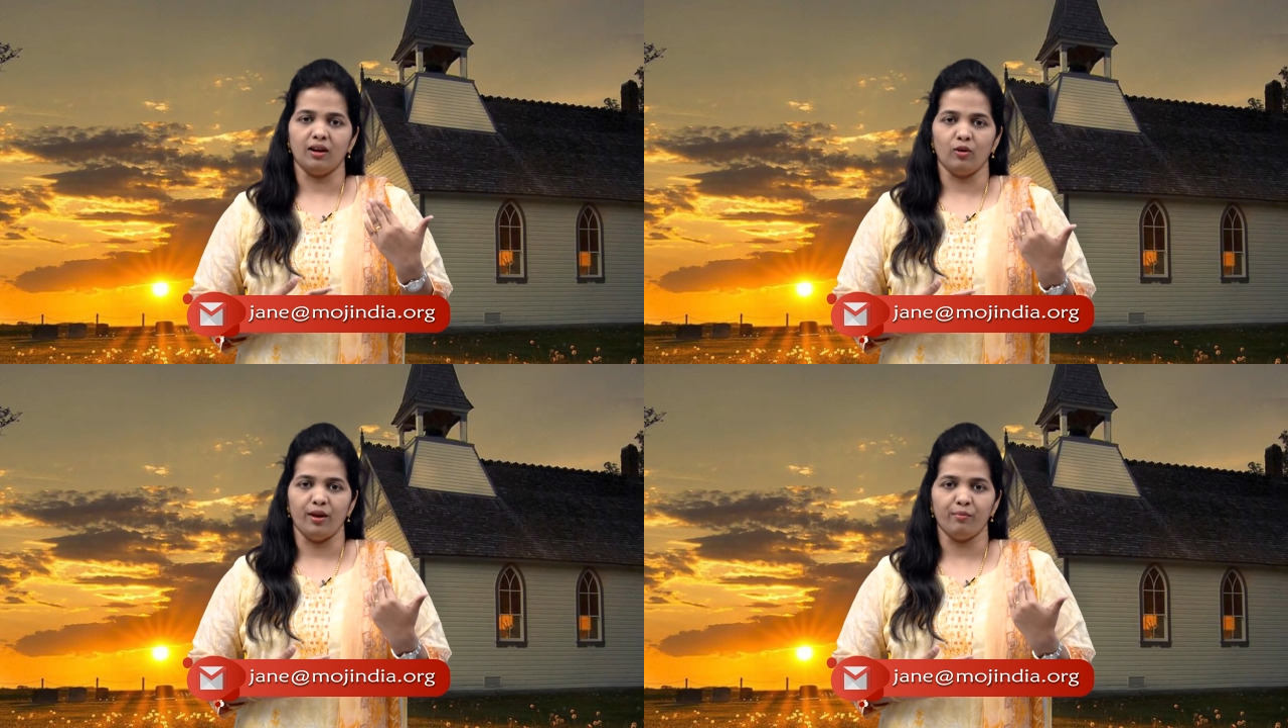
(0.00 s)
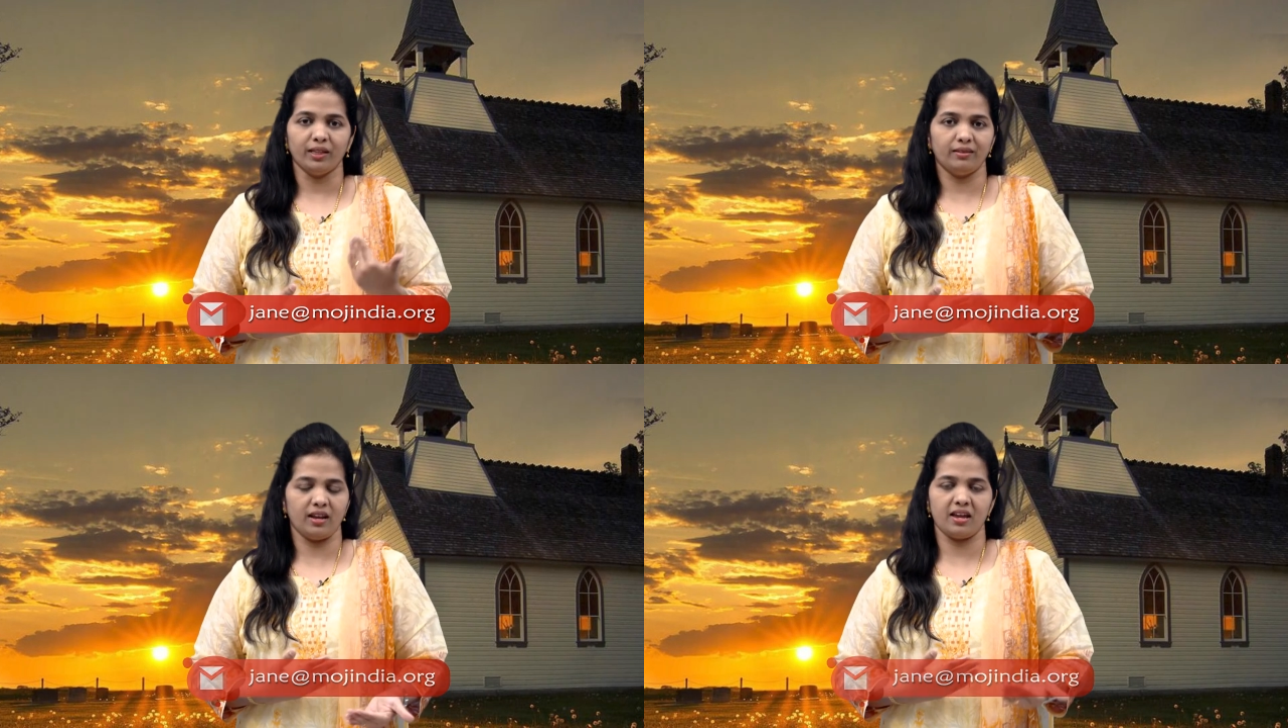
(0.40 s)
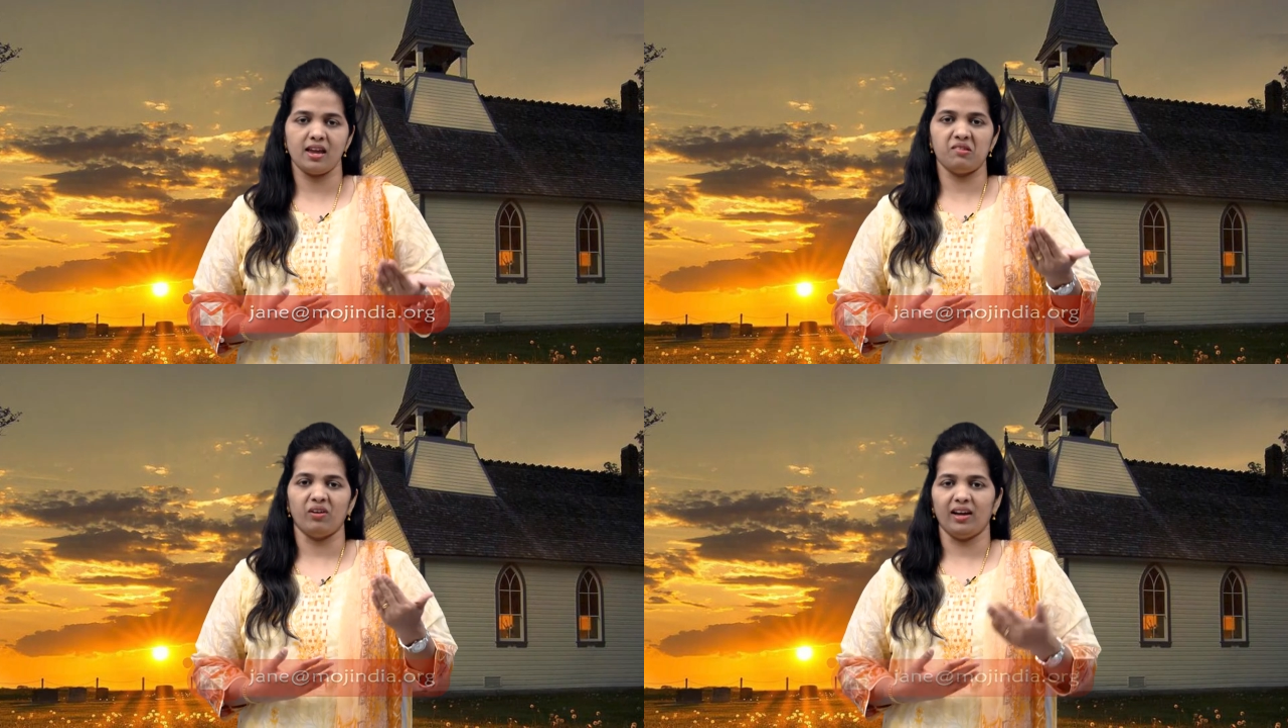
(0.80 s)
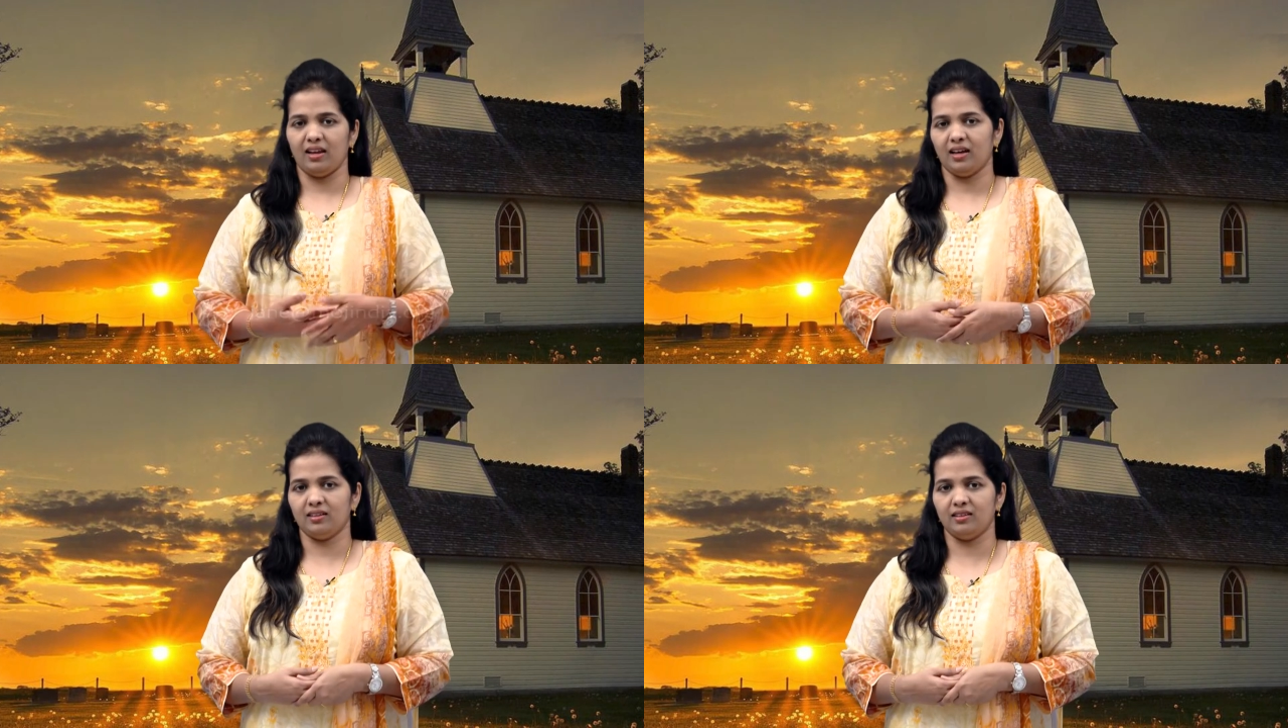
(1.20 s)
எங்களுடைய பத்திரிகையின்
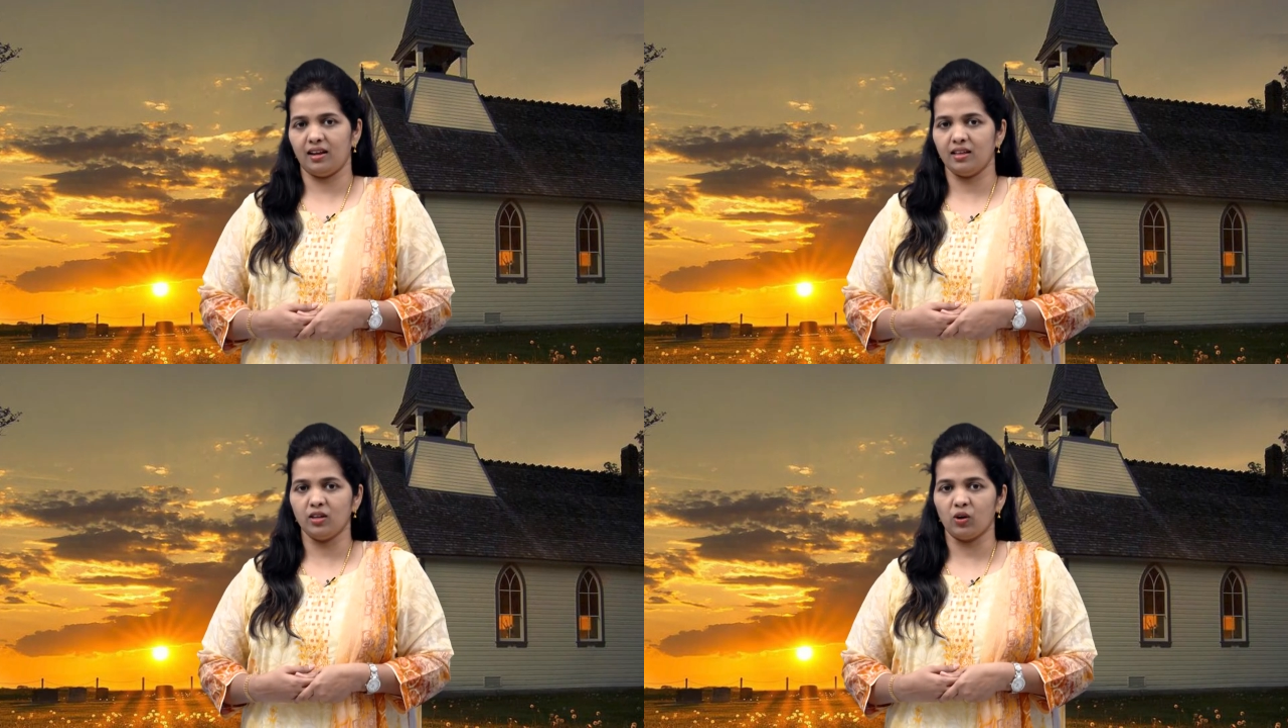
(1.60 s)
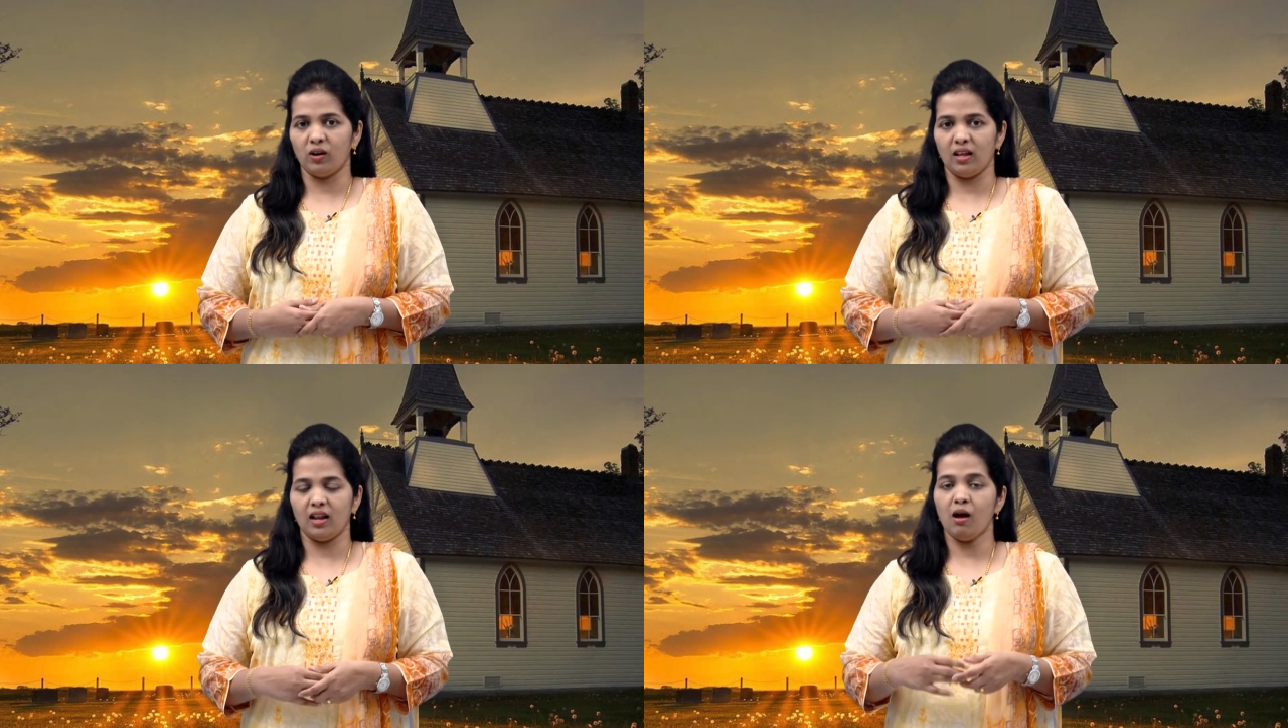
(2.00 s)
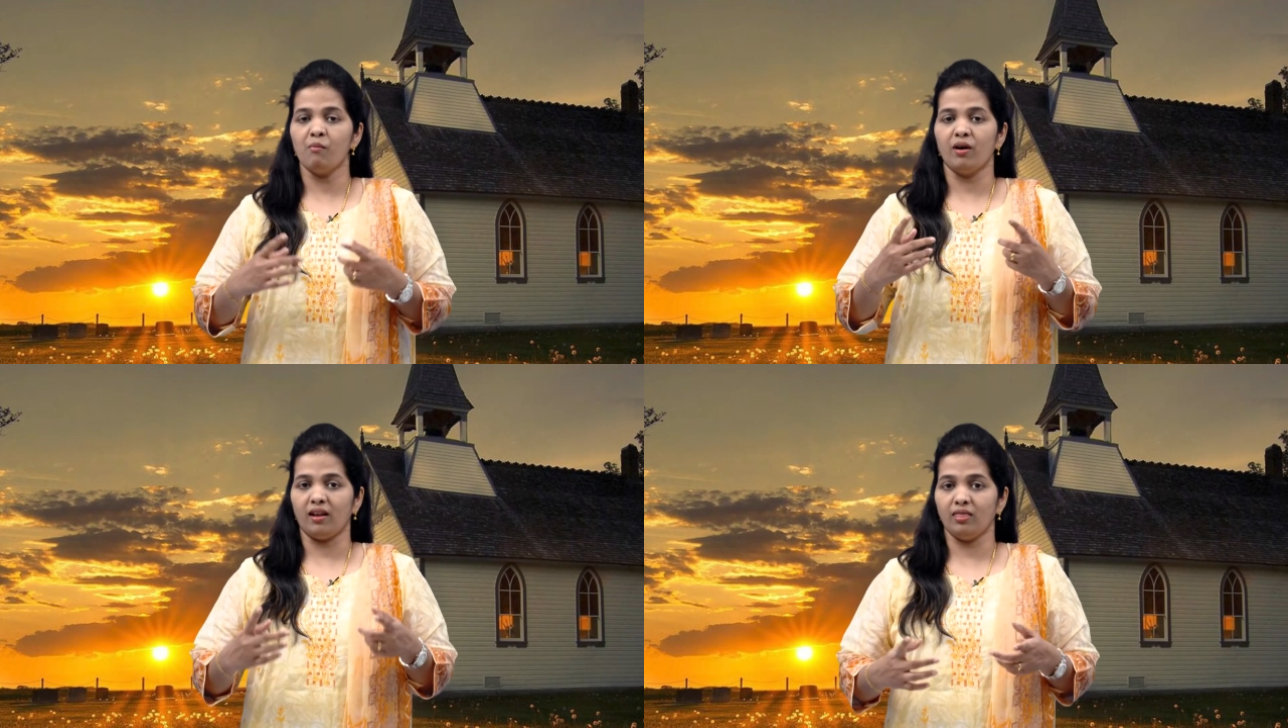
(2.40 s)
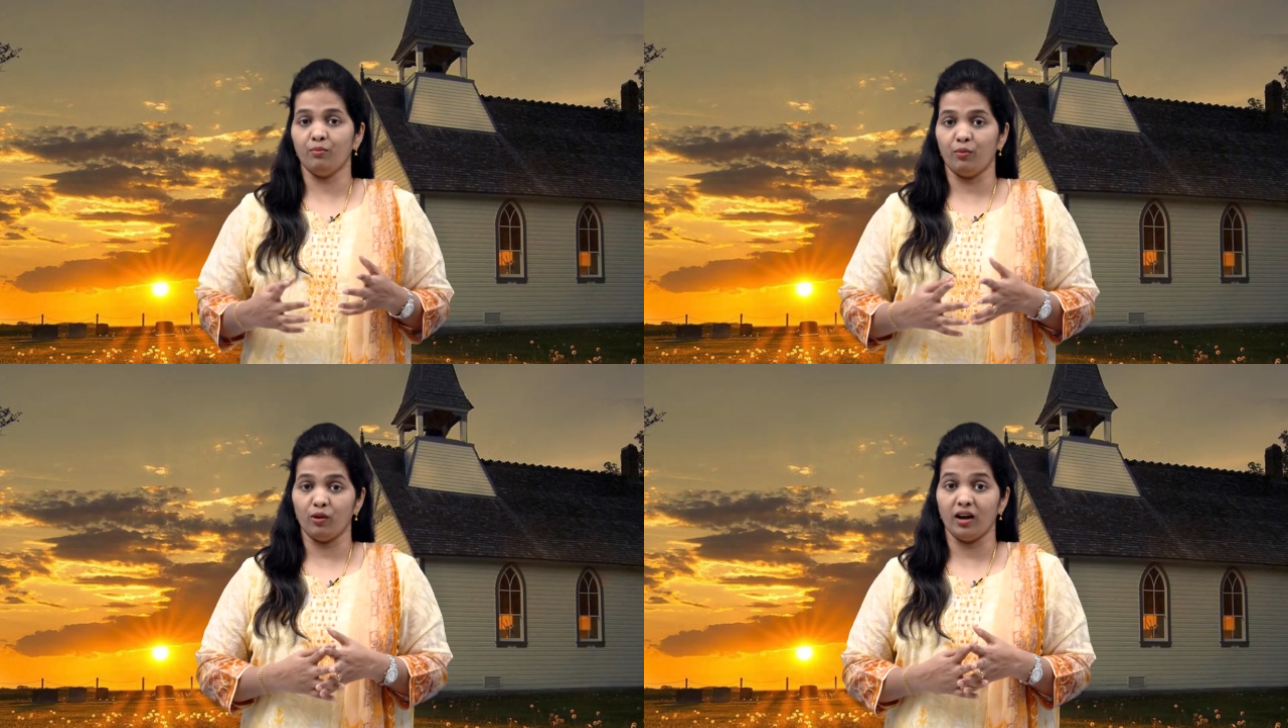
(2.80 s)
வாயிலாக தெரிந்து கொள்ளலாம்
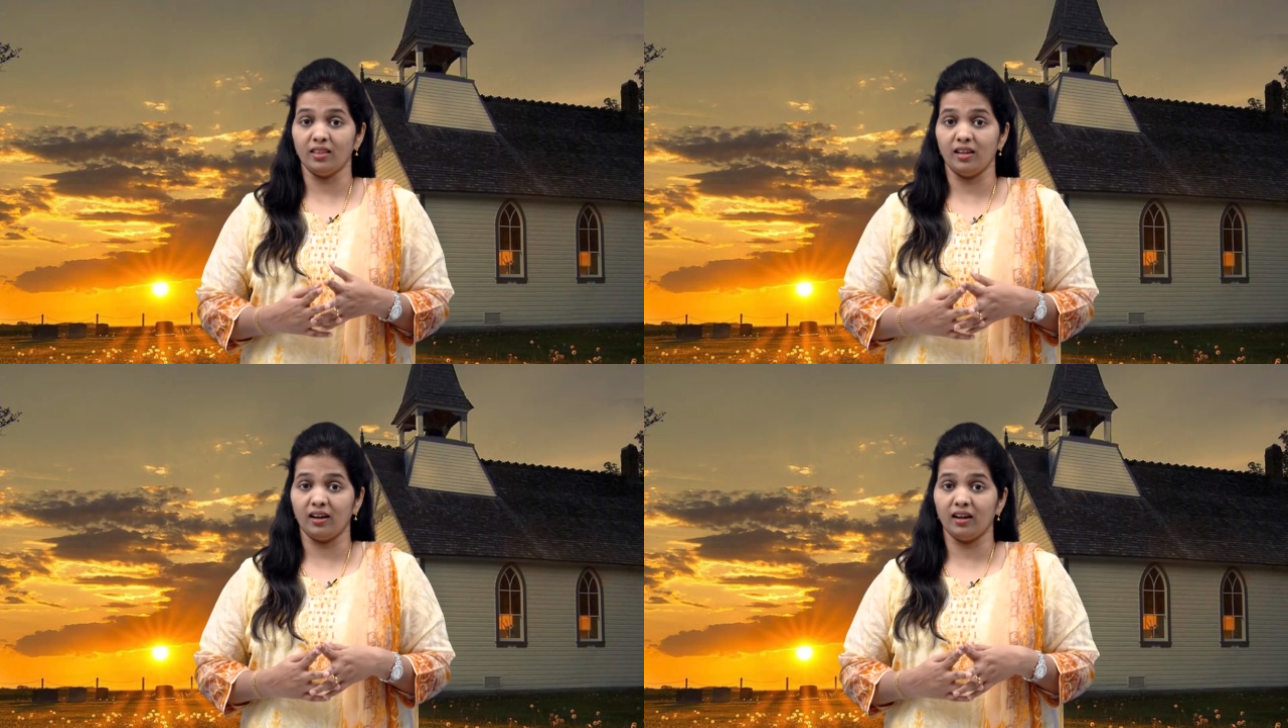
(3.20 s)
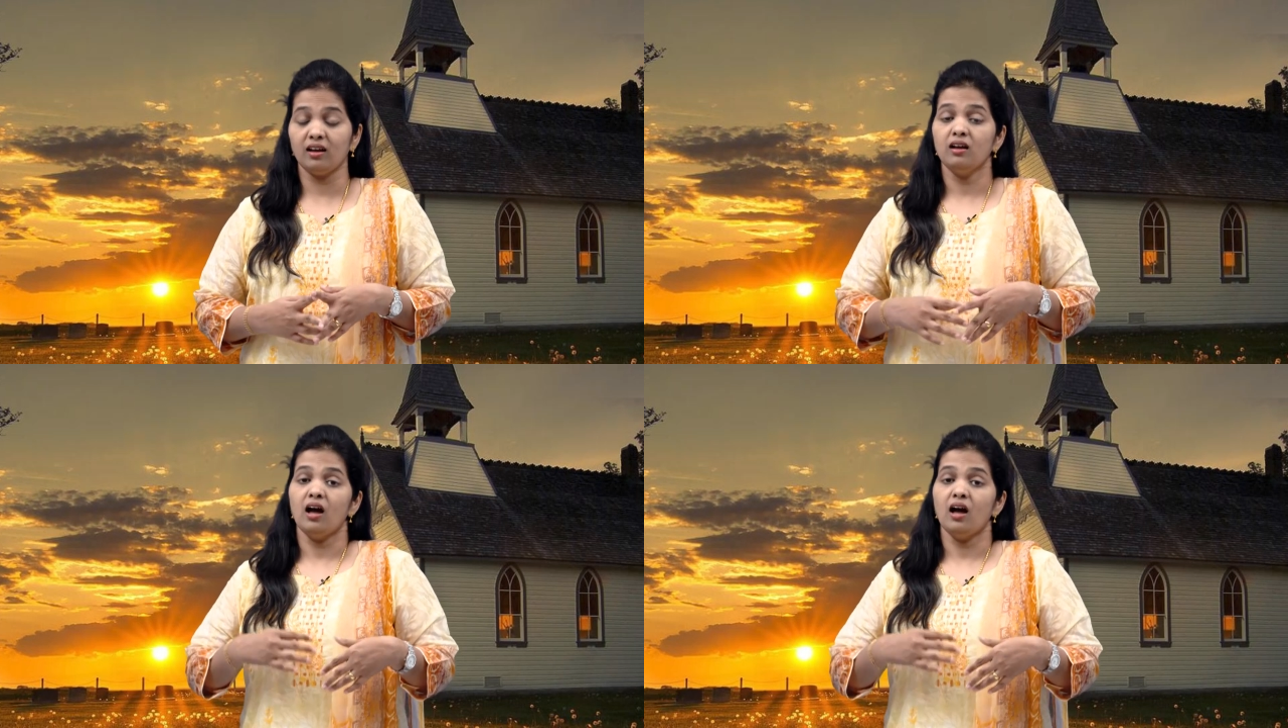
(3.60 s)
மறந்து போகாதிருங்க